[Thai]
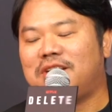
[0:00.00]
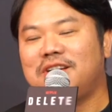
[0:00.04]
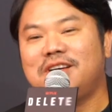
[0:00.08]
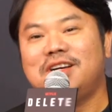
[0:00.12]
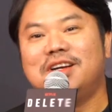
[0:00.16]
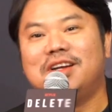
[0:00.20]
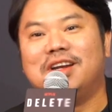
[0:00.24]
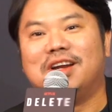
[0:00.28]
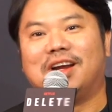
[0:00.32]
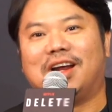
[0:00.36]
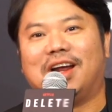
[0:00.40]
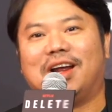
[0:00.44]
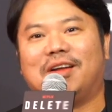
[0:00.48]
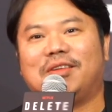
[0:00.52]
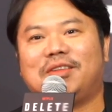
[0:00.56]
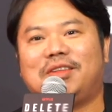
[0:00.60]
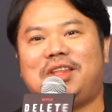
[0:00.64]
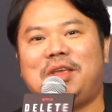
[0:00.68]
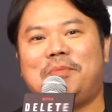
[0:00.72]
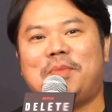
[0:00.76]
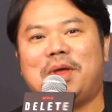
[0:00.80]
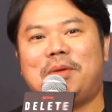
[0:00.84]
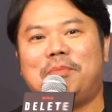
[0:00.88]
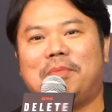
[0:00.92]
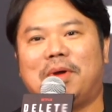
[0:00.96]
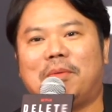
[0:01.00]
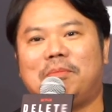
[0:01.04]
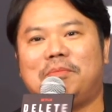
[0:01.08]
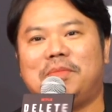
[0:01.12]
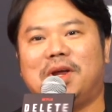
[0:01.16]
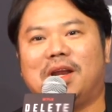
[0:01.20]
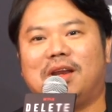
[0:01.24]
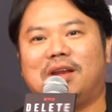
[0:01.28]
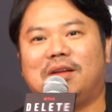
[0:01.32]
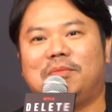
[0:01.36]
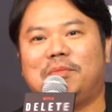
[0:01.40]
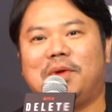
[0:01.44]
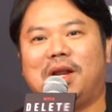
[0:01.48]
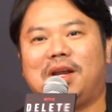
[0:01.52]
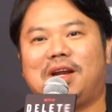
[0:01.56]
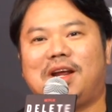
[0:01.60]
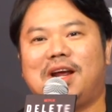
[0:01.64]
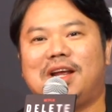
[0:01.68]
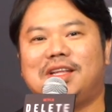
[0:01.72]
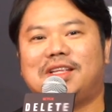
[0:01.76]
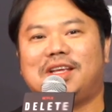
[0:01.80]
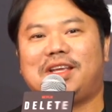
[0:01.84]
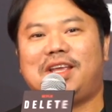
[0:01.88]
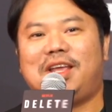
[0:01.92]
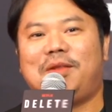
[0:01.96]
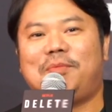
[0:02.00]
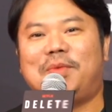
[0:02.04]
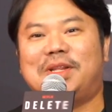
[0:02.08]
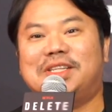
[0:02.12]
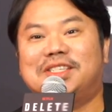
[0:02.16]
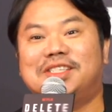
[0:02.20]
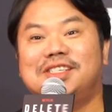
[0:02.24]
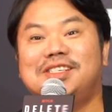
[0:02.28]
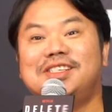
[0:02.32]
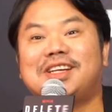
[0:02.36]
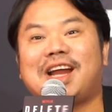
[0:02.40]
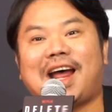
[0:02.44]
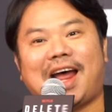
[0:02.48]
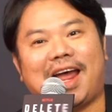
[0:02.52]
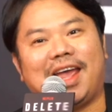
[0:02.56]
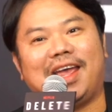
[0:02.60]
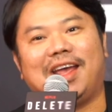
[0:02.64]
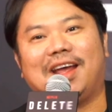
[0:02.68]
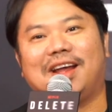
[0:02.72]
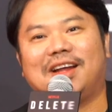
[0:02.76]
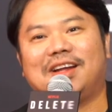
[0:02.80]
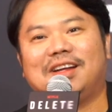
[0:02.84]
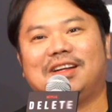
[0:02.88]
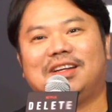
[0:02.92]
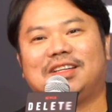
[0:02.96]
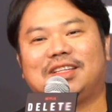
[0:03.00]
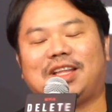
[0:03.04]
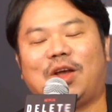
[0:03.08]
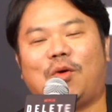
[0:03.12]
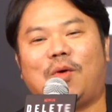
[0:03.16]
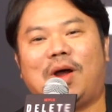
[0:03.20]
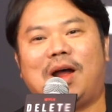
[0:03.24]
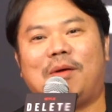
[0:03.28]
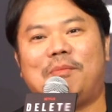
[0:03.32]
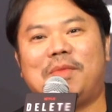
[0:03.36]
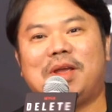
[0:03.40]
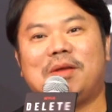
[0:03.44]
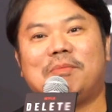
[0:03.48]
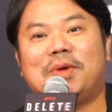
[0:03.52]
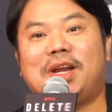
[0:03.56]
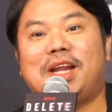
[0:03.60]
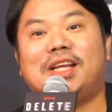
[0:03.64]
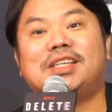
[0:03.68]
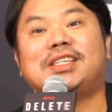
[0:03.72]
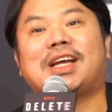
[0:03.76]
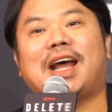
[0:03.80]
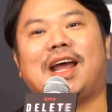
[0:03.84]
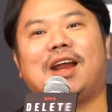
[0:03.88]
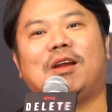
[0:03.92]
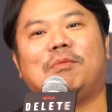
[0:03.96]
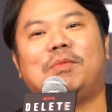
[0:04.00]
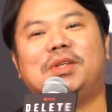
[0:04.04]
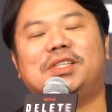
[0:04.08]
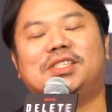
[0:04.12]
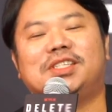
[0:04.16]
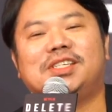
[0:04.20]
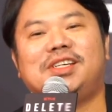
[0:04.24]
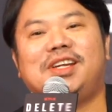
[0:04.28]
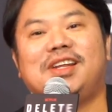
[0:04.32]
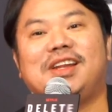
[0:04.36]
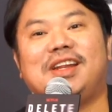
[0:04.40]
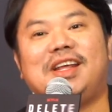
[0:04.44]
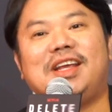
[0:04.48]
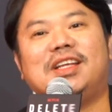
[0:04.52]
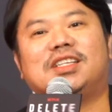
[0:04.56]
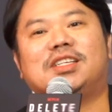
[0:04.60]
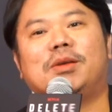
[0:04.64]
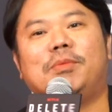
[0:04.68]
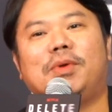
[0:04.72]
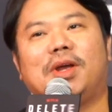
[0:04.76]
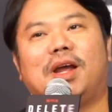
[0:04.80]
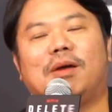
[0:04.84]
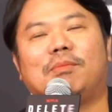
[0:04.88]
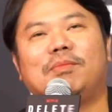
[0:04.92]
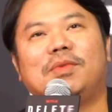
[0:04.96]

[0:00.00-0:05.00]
ชื่อหนึ่งอะที่เป็นแบบเหมือนเหมือนเคยจะคิดเป็นชื่อไทยอะแต่ว่าไม่ไม่ได้ใช้เราเป็นชื่อ Delete ใช่ไหมครั